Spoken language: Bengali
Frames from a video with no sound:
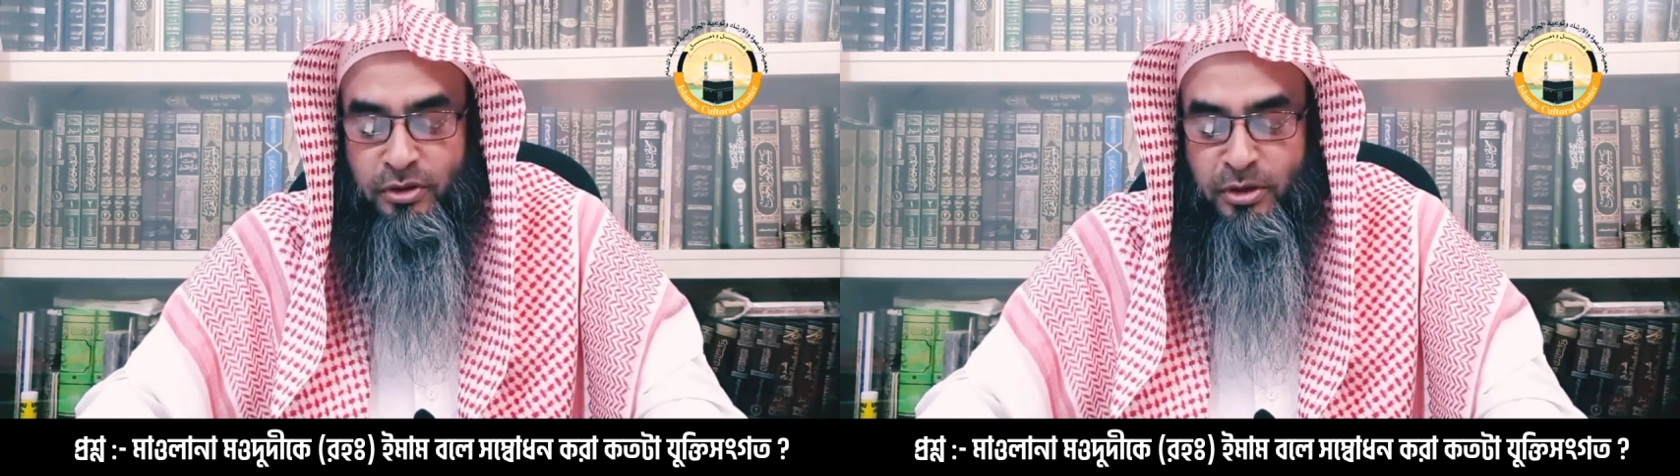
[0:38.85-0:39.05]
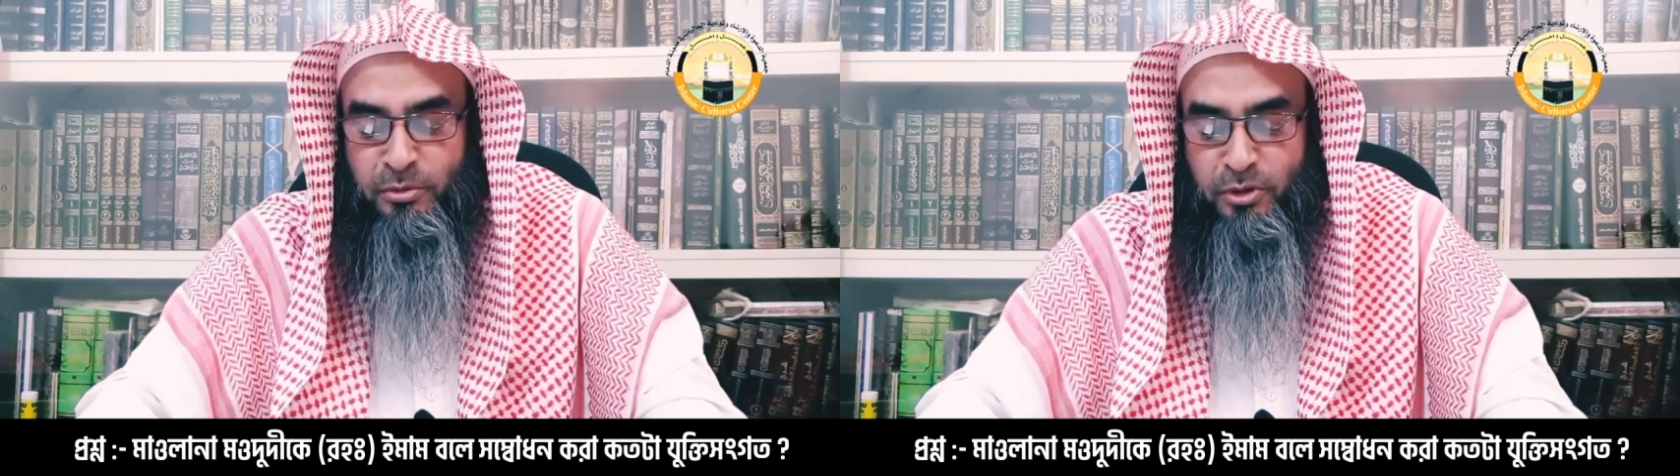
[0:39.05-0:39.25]

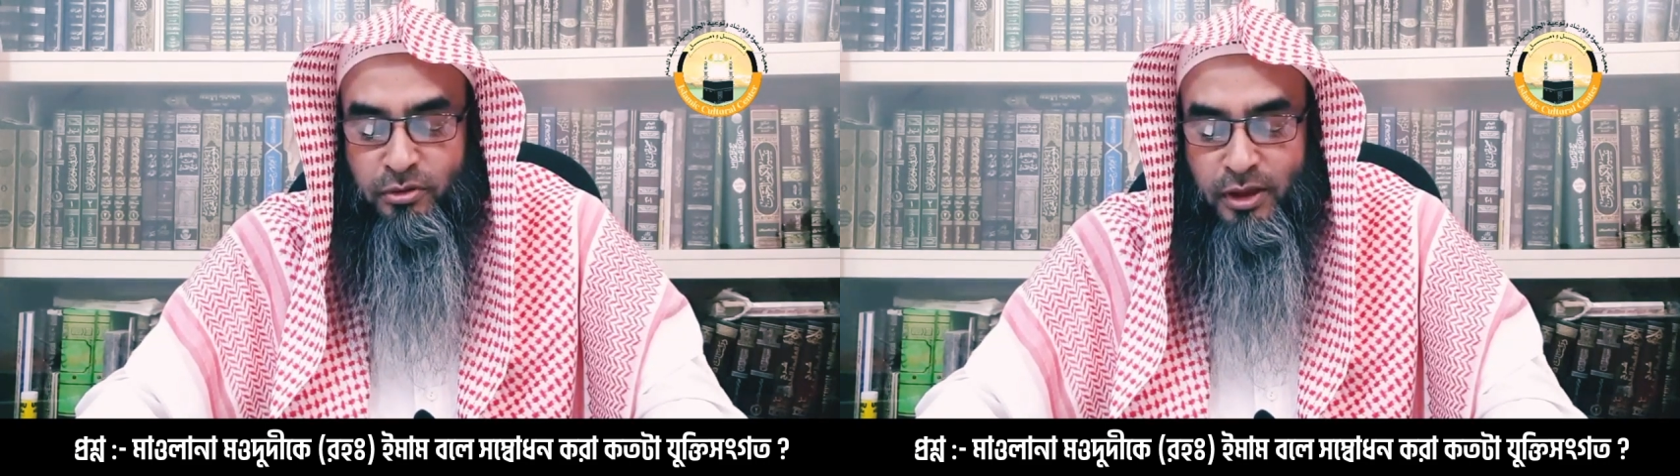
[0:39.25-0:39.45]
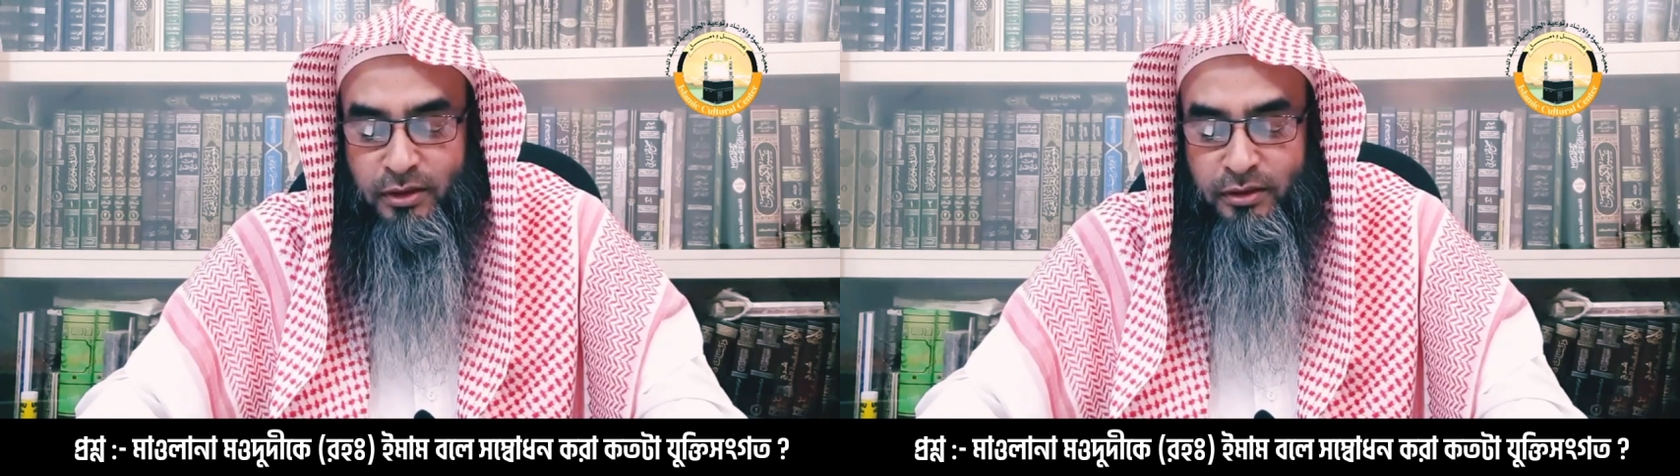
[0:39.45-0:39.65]
সীমিত
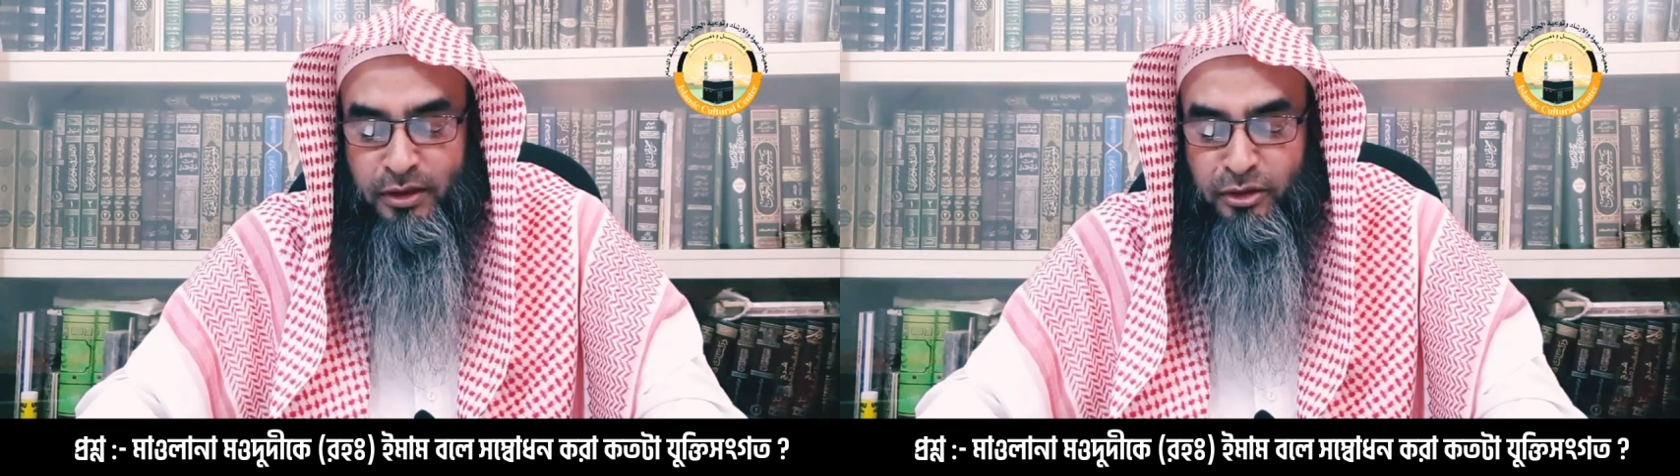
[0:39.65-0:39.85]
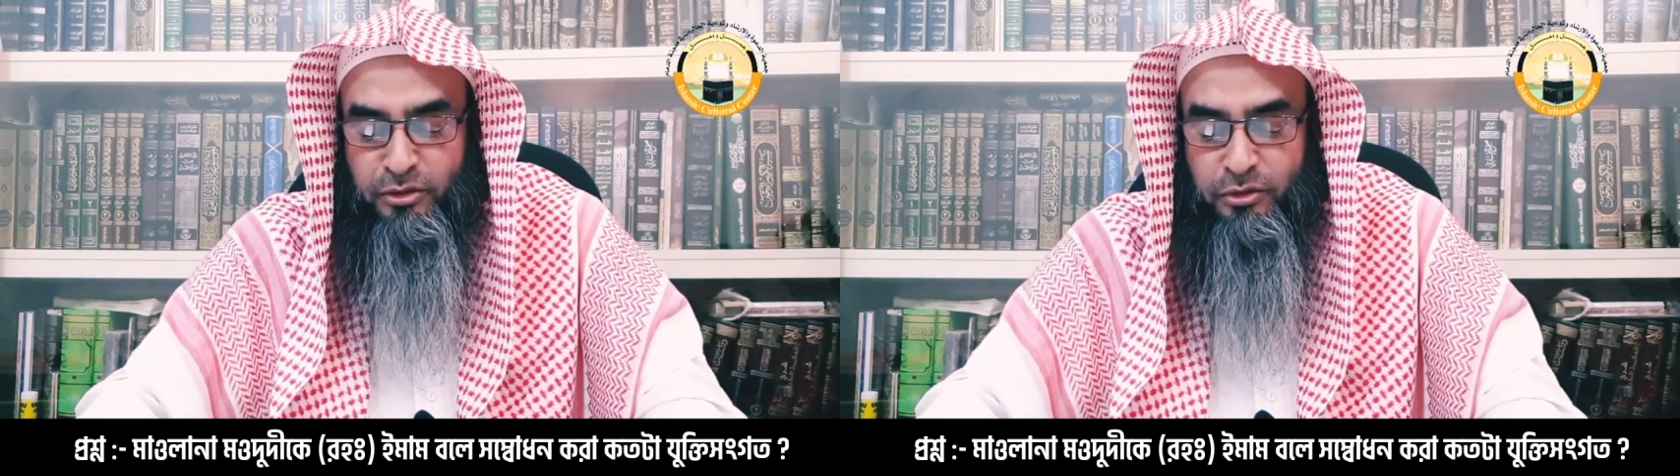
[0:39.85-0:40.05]

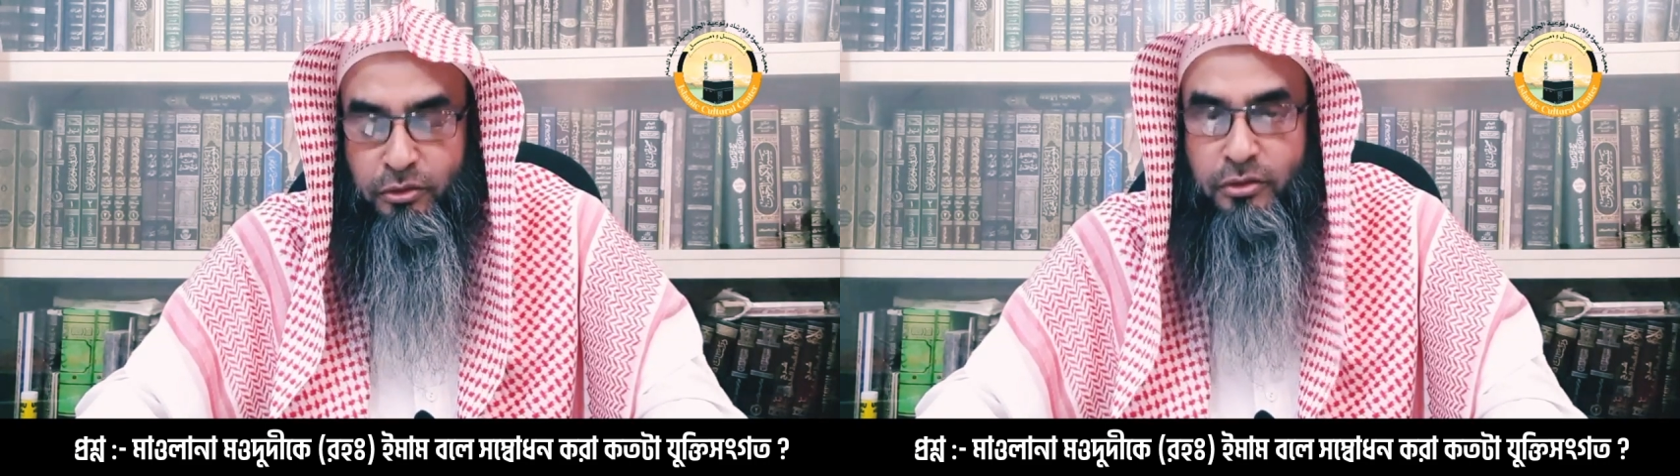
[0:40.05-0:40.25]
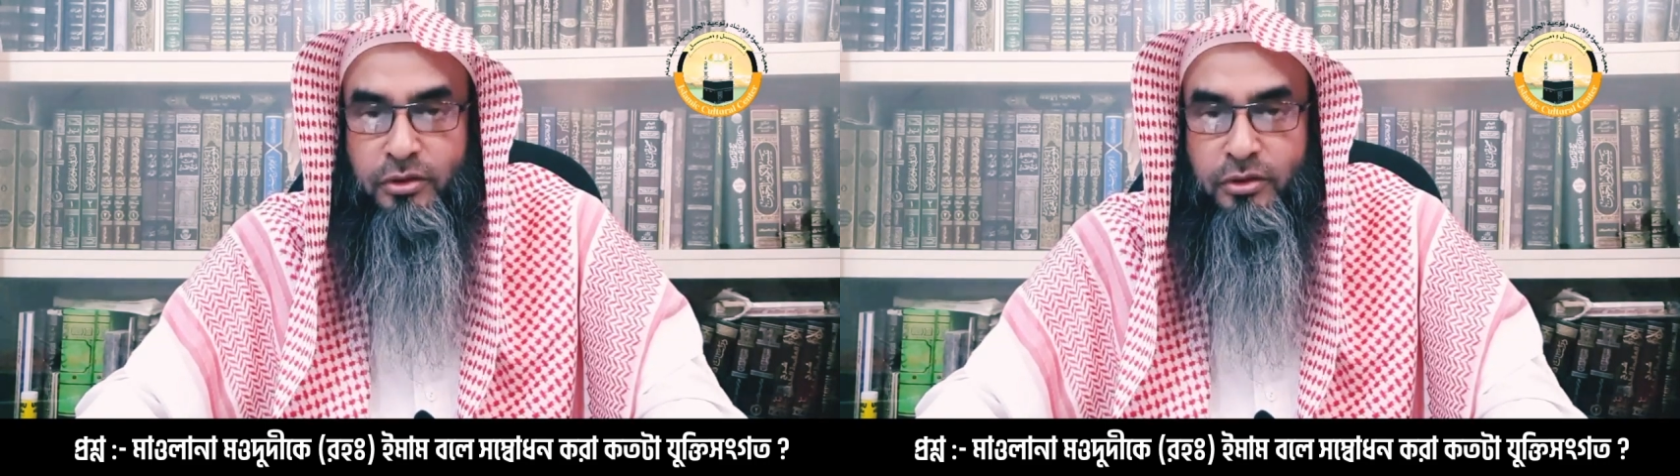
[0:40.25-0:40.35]
রাখতেন তো